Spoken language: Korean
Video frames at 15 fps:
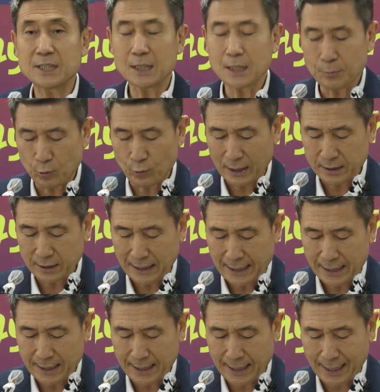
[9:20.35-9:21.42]
기업이 와서
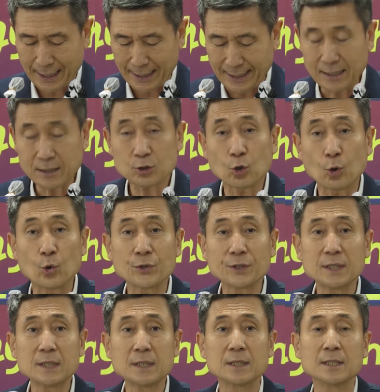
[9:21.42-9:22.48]
하기에 가장
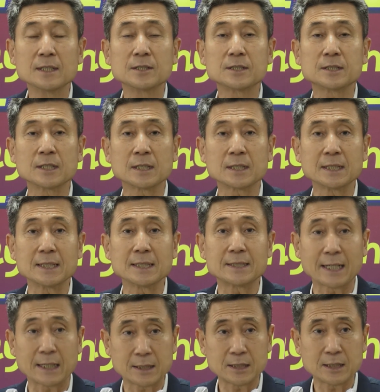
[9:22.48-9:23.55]
좋은 지역이
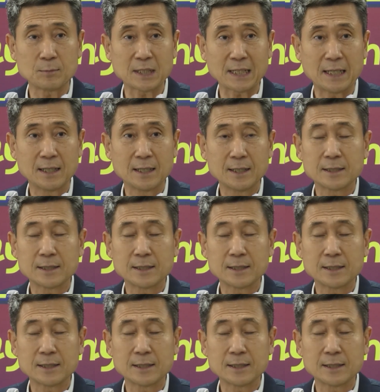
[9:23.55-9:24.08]
될 것입니다.